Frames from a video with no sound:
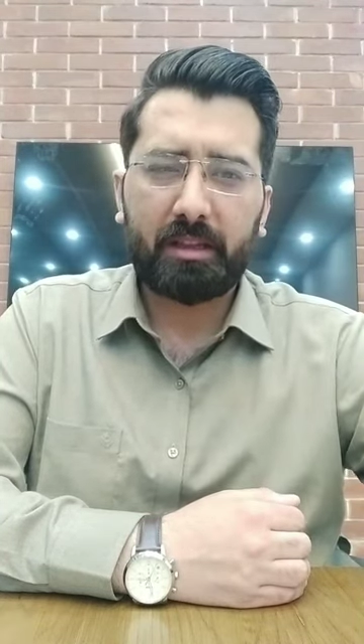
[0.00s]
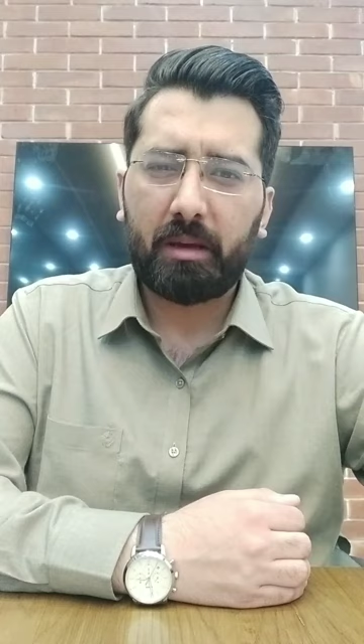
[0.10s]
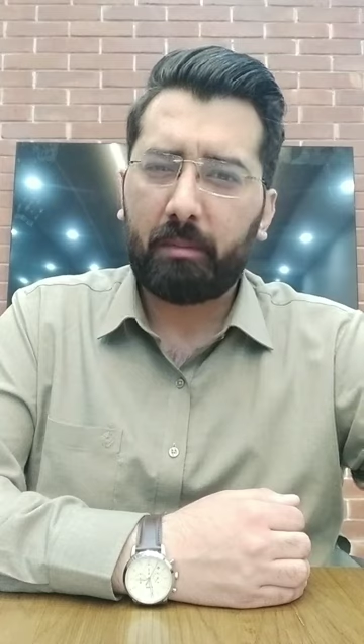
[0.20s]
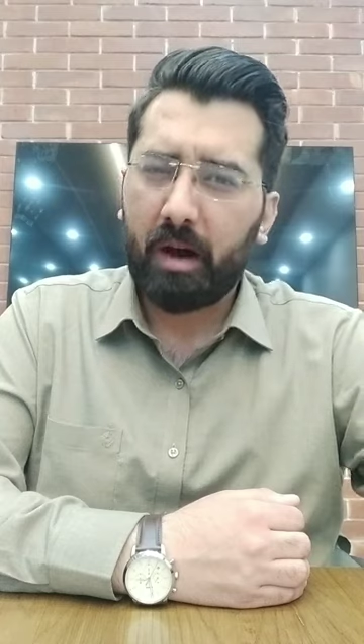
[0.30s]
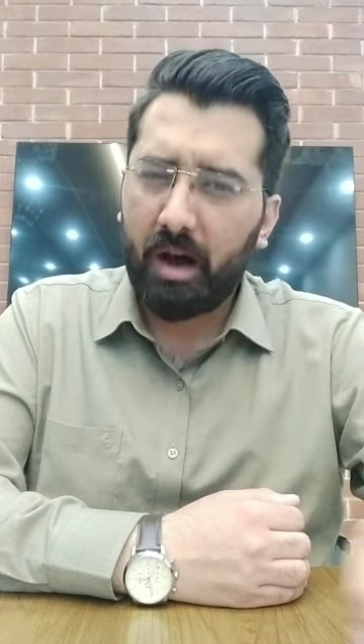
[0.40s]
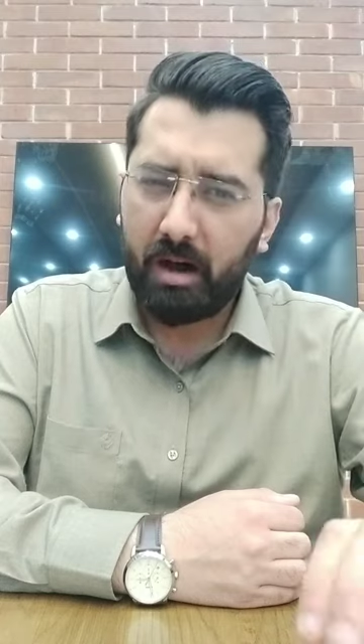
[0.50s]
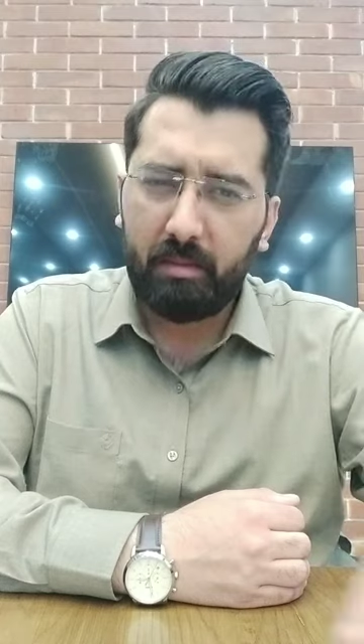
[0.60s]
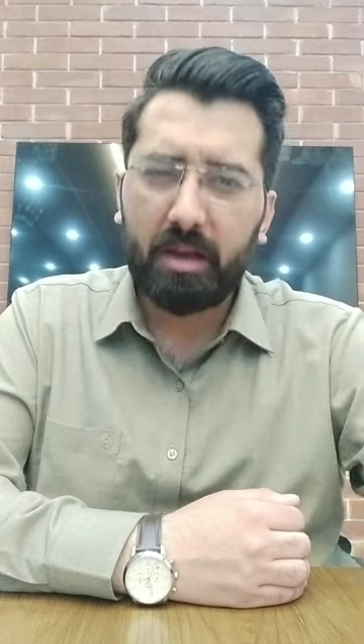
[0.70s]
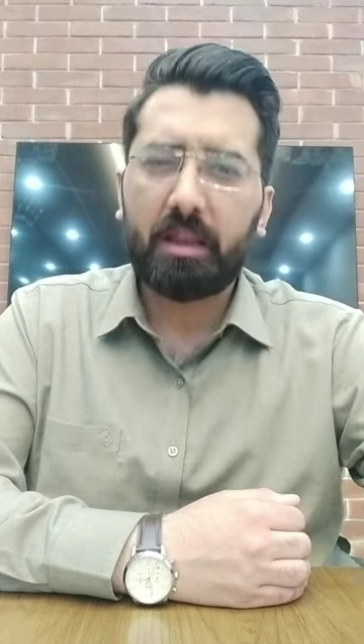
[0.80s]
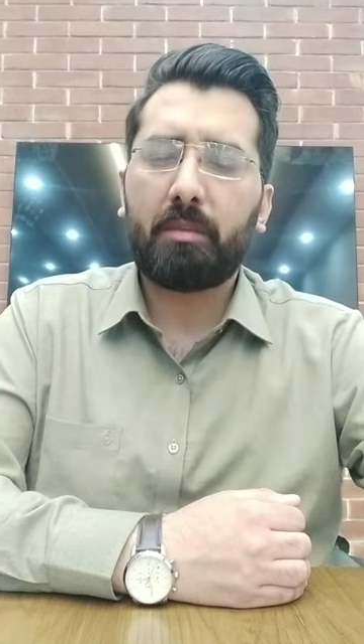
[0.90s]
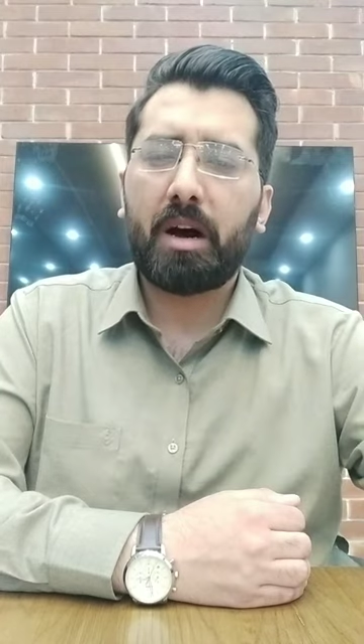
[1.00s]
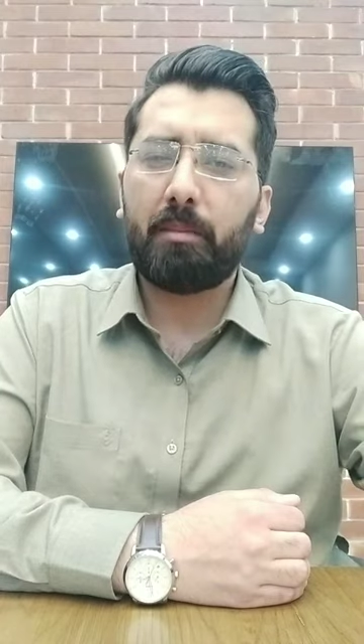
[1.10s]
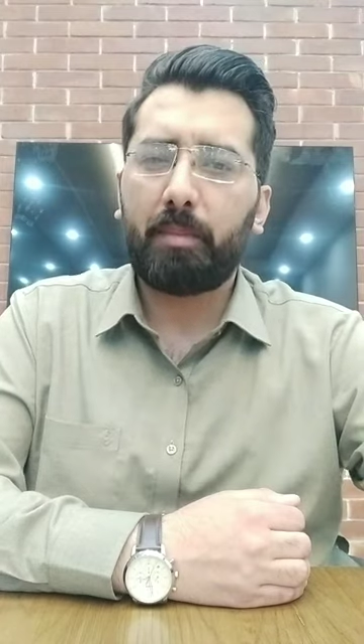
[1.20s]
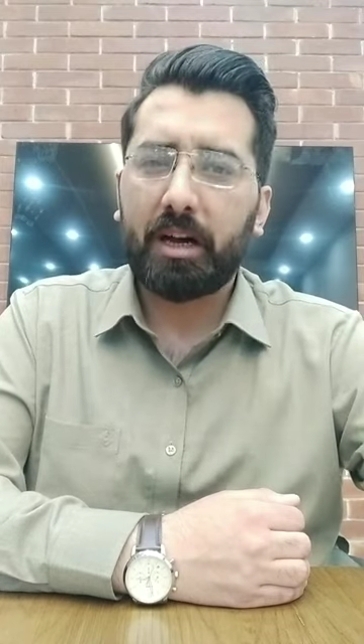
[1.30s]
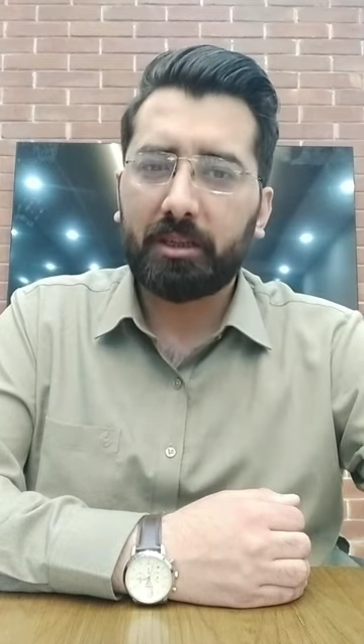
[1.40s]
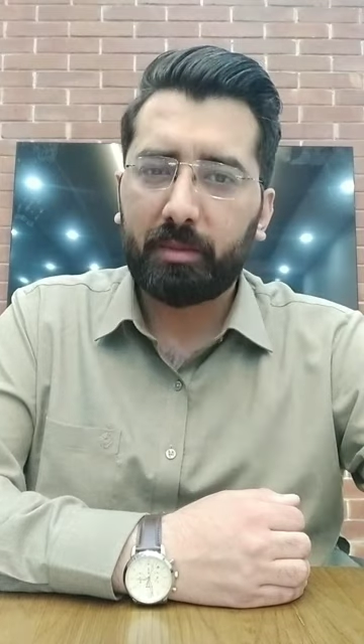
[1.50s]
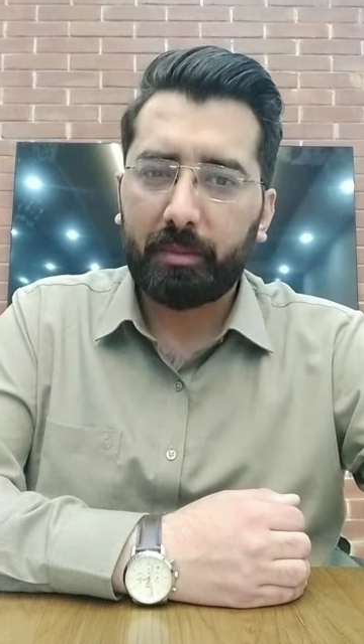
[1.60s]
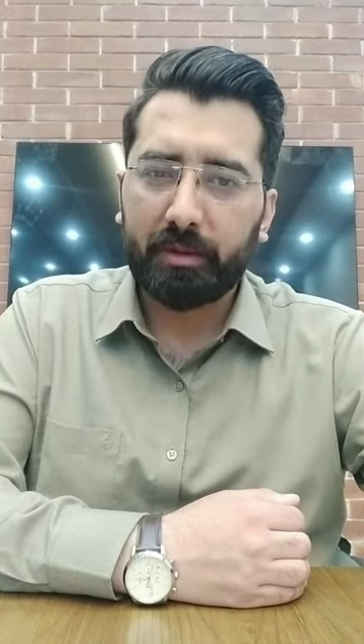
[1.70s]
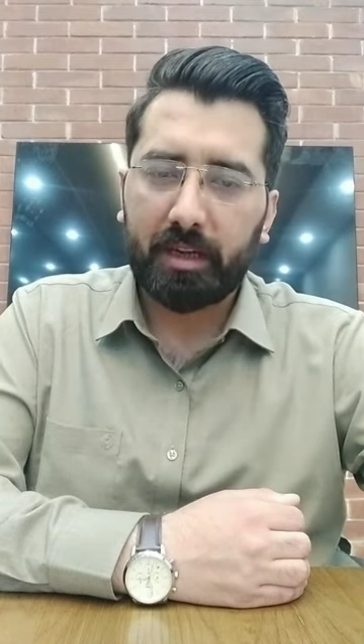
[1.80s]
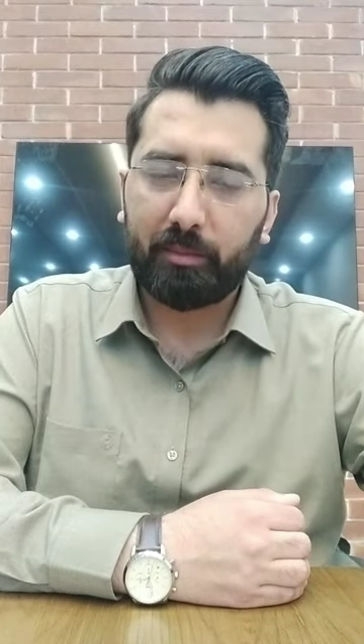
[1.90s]
तमाम के तमाम पास्ट
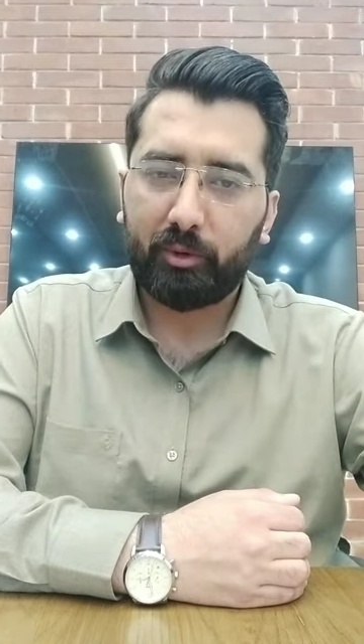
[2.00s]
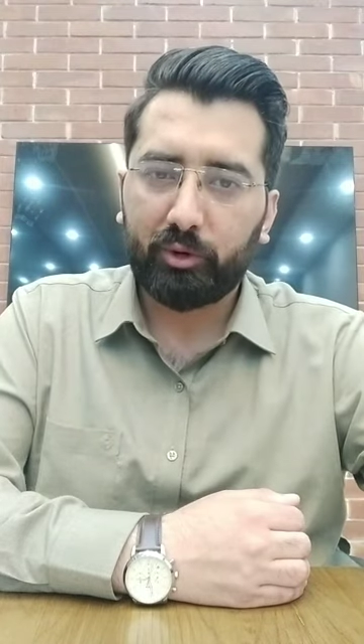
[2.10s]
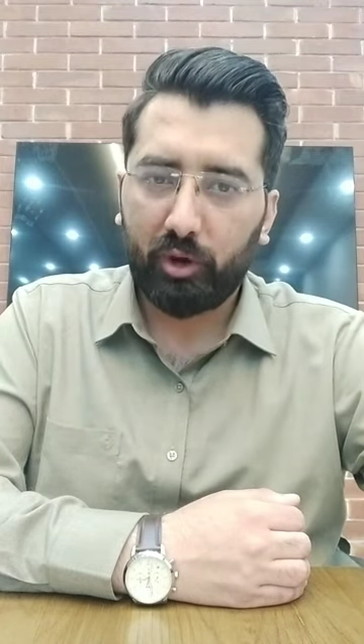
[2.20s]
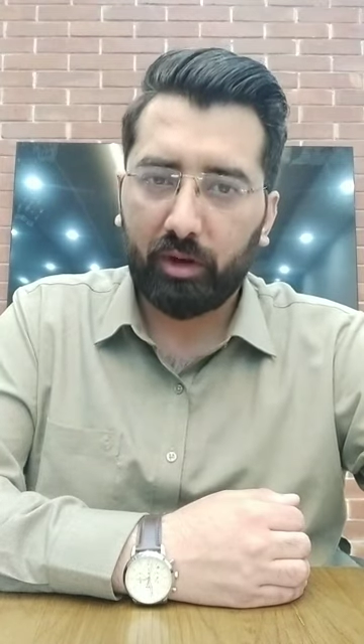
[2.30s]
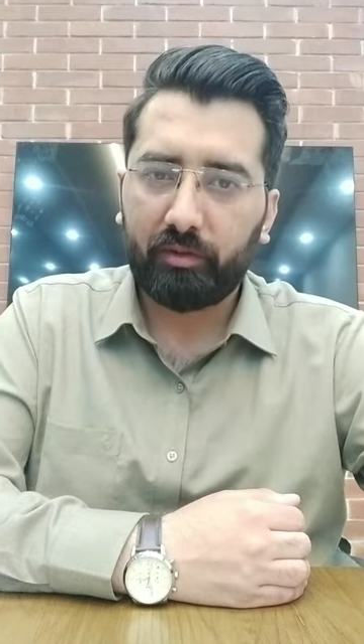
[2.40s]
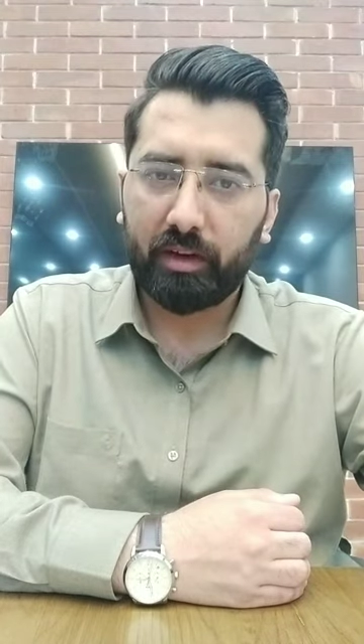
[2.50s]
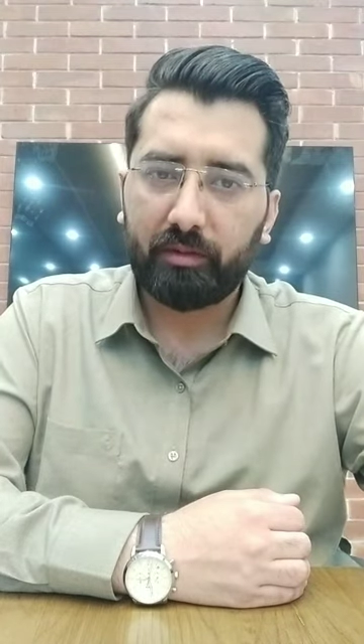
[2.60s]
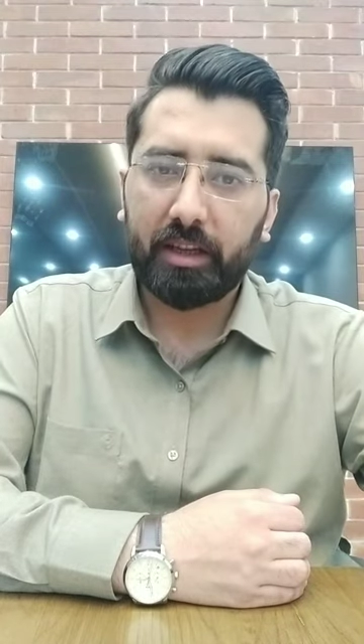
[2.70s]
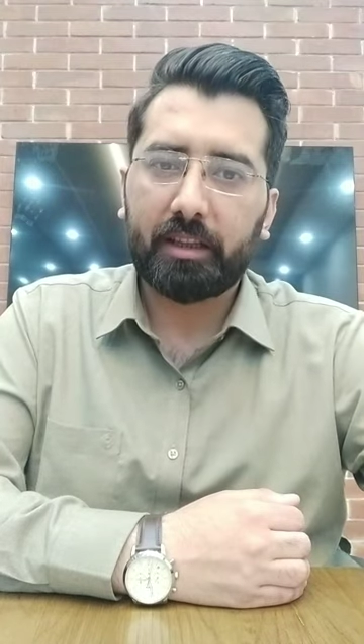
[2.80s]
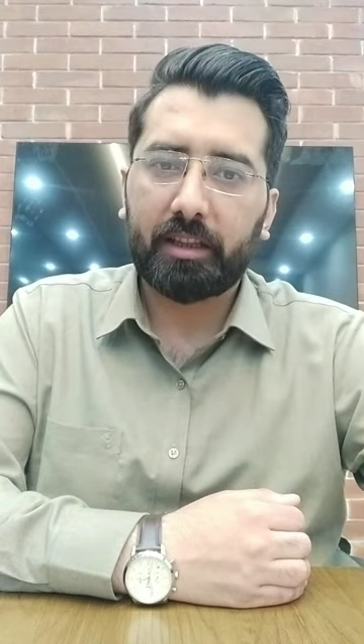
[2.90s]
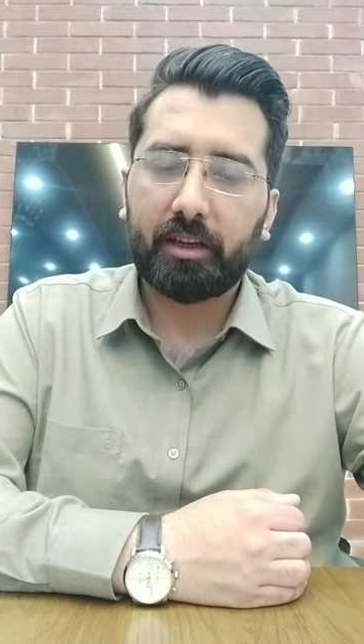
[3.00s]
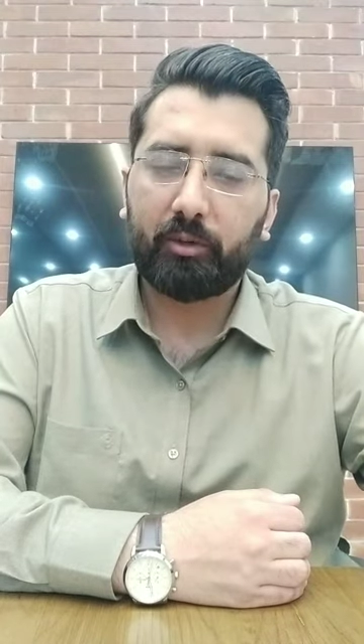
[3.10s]
पेपर्स आपको सॉल्व करवा देता